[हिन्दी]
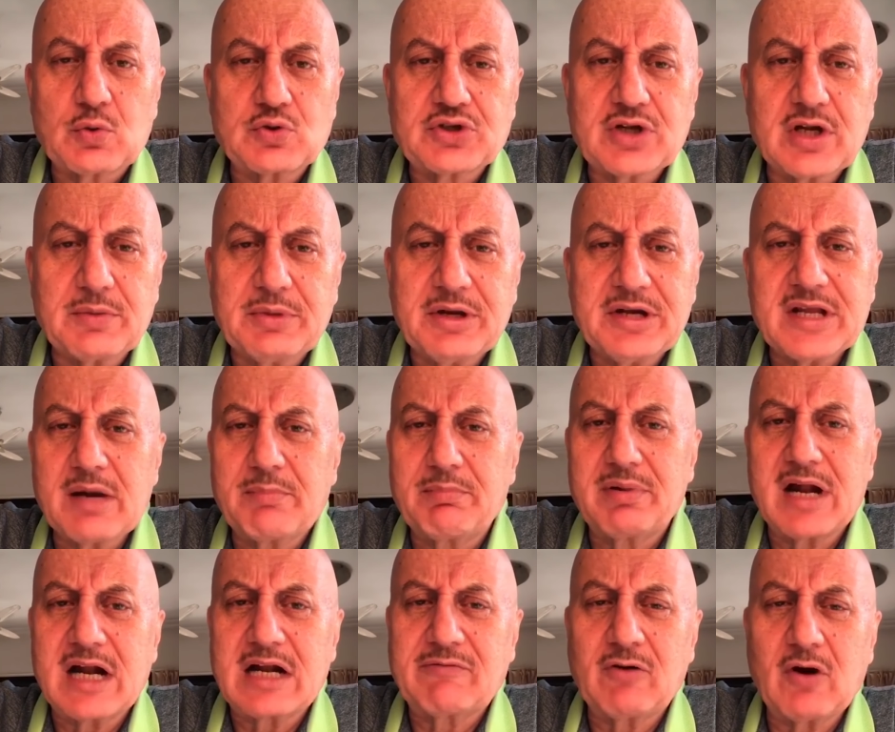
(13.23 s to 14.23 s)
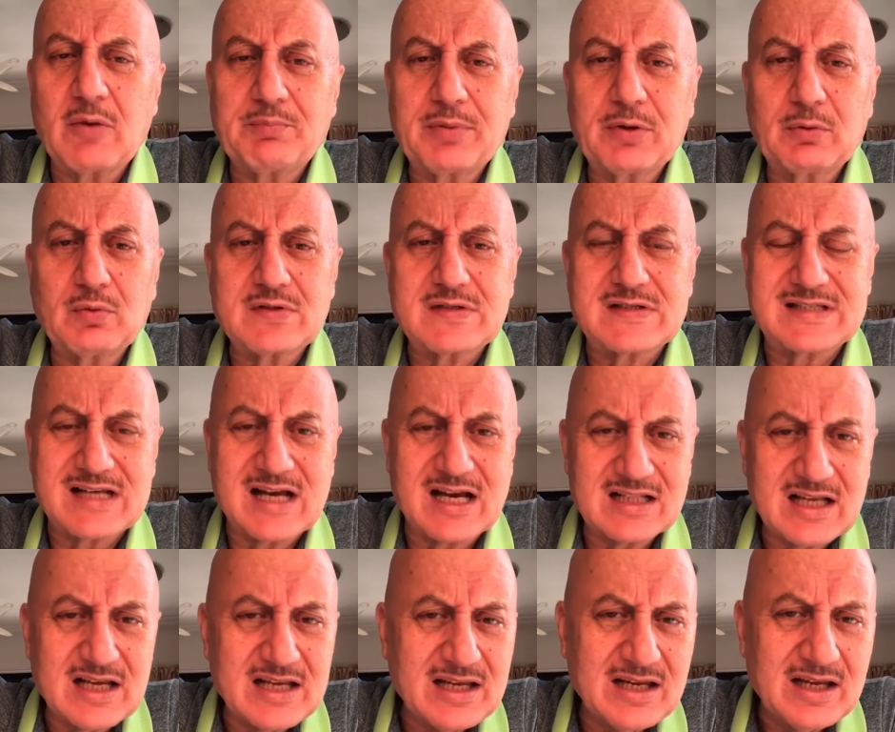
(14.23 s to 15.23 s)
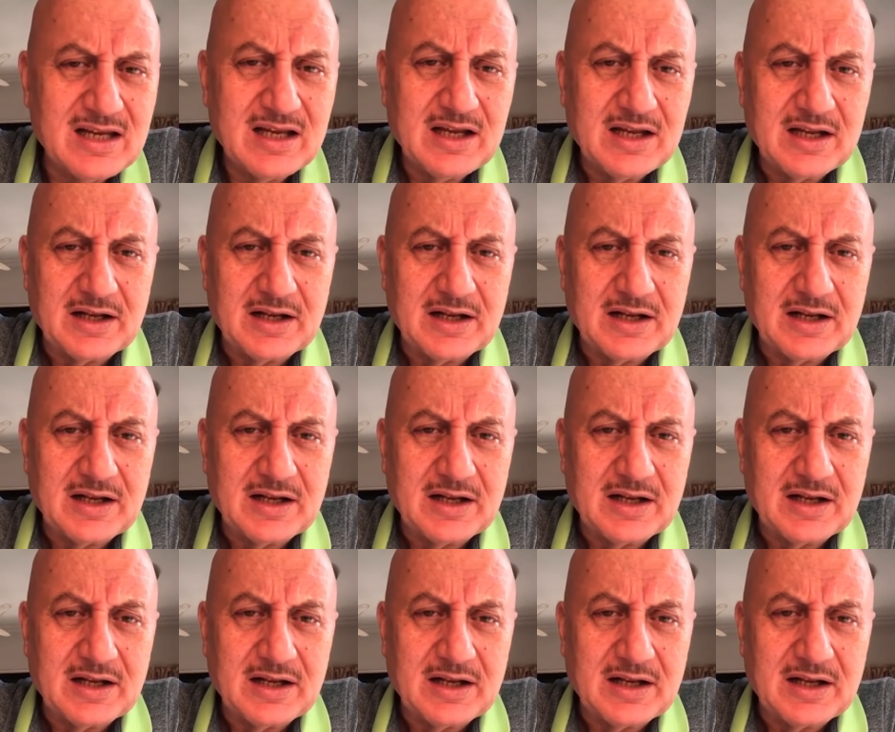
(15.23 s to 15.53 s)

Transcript: सोशल मीडिया प्लेटफॉर्म पर कुछ ज़्यादा ही